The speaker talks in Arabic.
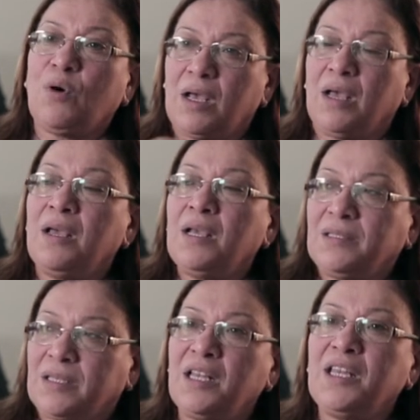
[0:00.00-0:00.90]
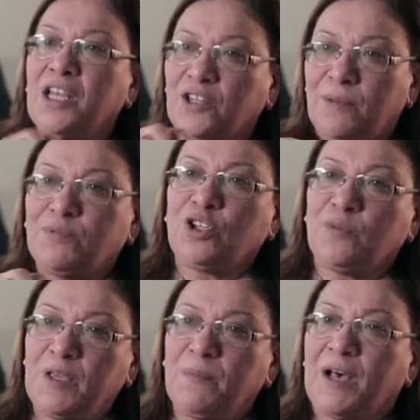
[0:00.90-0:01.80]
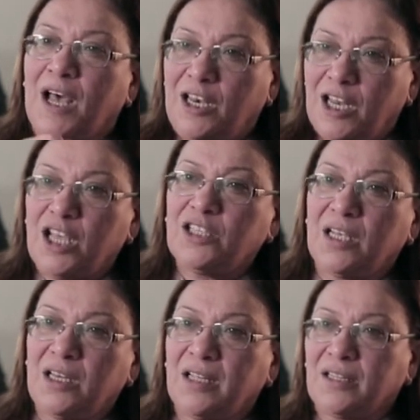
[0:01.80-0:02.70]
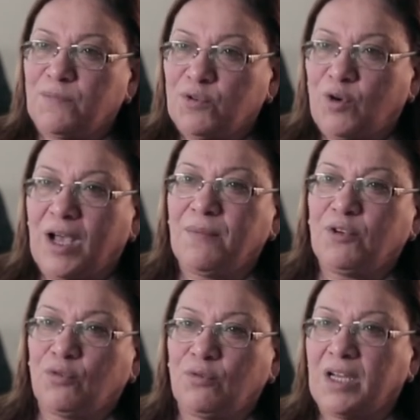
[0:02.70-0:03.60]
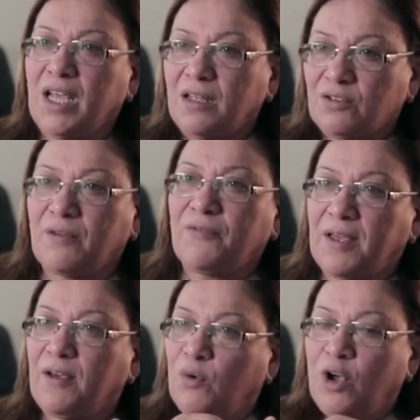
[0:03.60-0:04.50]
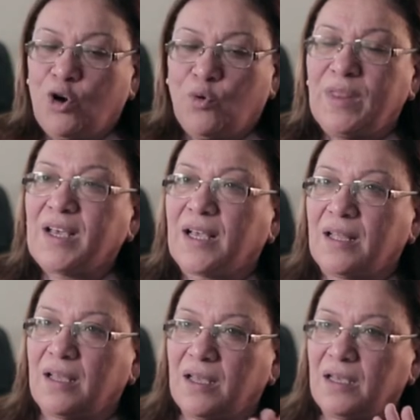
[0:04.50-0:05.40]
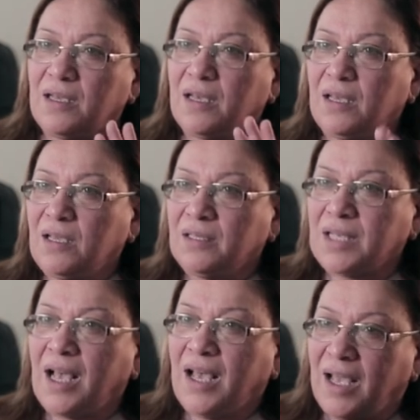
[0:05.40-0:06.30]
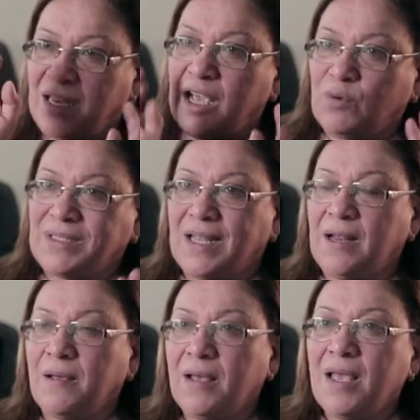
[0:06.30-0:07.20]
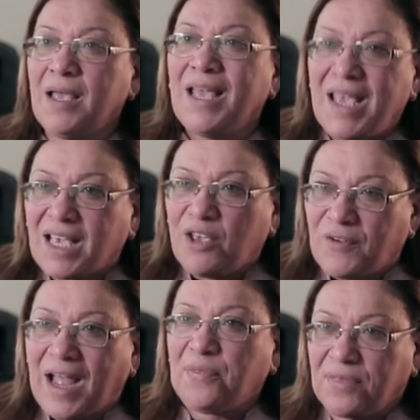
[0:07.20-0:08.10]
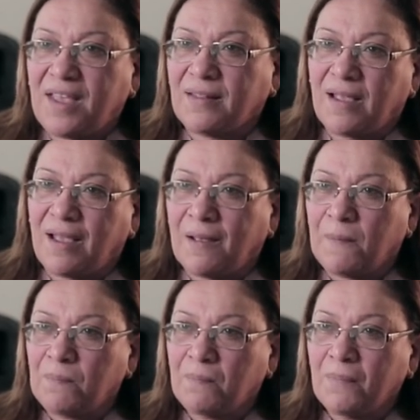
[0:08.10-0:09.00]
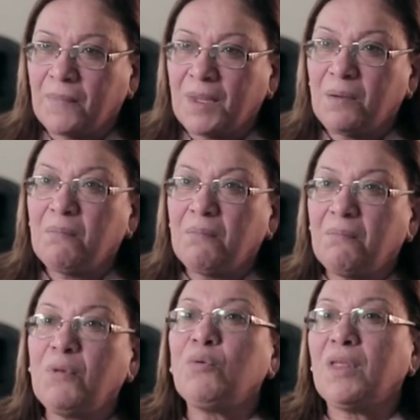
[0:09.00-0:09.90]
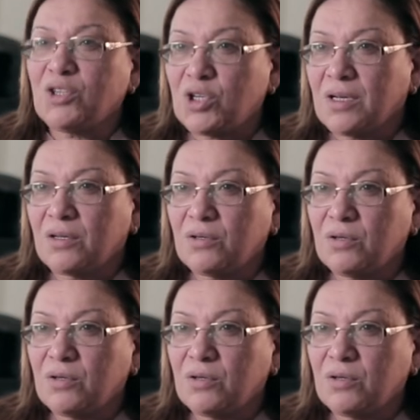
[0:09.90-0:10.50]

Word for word: آه، آه، سالناه تحبش طبيب قال لا سالناه تحبش محامي قال لا وذيك آه، يصحح عليها والسلام هيك في حد ذاتها موضع شك